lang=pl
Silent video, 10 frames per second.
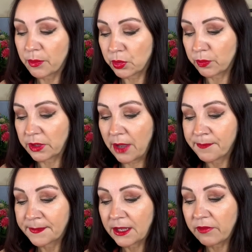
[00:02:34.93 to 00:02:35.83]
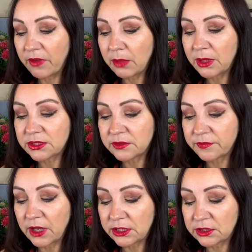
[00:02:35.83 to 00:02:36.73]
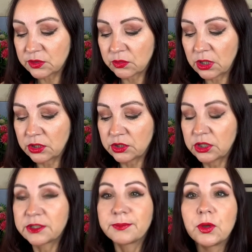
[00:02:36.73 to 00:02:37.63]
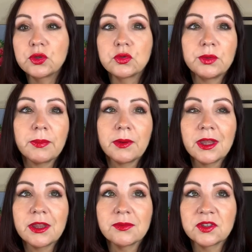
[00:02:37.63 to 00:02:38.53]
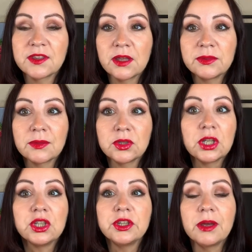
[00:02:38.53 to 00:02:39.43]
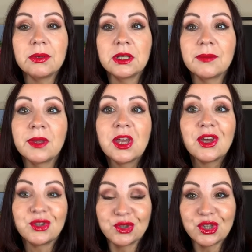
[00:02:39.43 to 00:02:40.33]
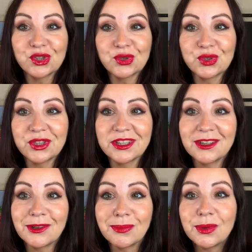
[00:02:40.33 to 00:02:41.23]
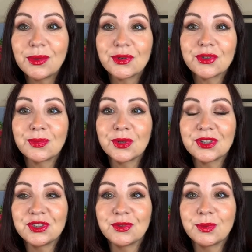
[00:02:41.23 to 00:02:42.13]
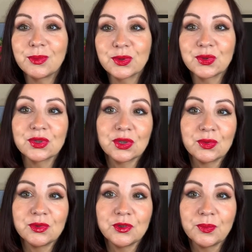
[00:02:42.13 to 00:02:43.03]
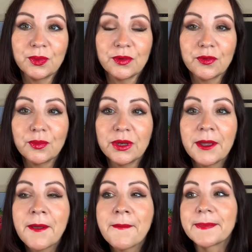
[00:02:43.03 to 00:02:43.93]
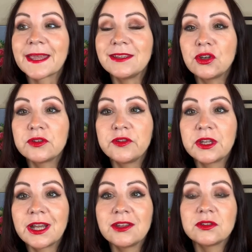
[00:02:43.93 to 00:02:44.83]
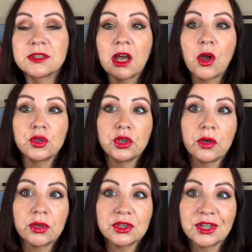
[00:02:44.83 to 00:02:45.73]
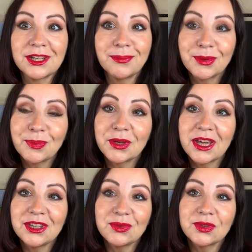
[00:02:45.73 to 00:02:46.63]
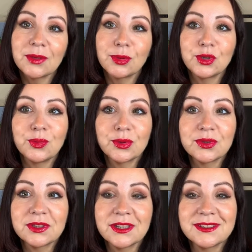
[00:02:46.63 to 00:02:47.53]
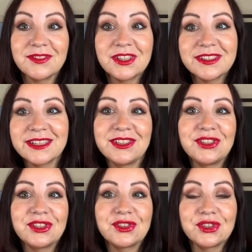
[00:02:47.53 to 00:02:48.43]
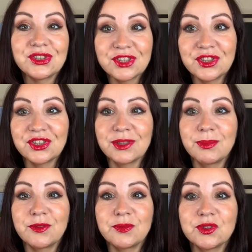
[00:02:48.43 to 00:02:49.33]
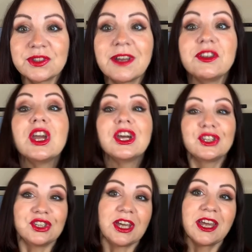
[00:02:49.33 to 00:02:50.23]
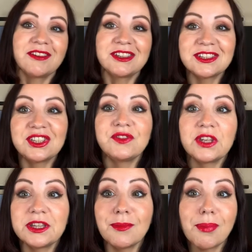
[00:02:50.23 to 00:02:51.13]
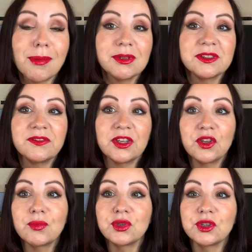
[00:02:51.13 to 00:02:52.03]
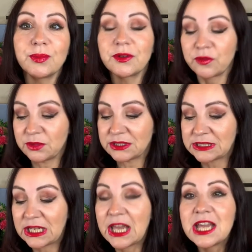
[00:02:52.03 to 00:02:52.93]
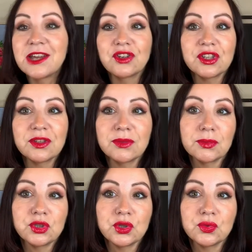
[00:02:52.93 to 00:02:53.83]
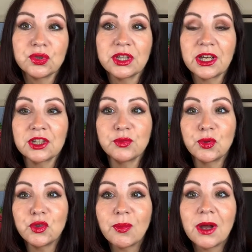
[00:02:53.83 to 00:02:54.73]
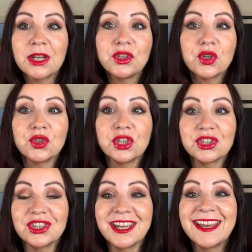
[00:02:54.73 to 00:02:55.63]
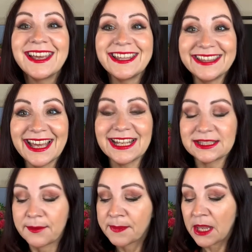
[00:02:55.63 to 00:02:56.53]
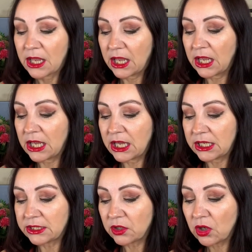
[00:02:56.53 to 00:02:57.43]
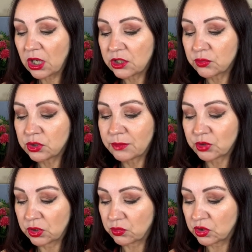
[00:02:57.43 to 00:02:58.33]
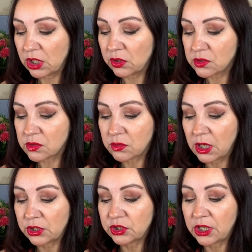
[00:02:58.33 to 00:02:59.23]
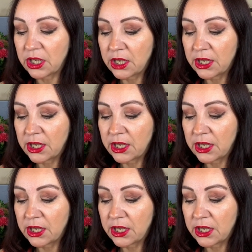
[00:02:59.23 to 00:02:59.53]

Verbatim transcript: próbka. No, bardzo fajny, słuchajcie, sposób, ja pamiętam, że zanim zamknęli Debenam, to też coś takiego było, że mogliście po prostu zakupić perfumy nie otwierając, a oni dołączali próbkę i tutaj po tej próbce stwierdzaliście, czy chcecie te perfumy zostawić, czy nie. Więc to jest świetny pomysł, wiadomo, tych perfum jest tyle, czasem nam się nuta jakaś podoba, ale niekoniecznie na nas. E, no, ale tu nie przedłużając, słuchajcie,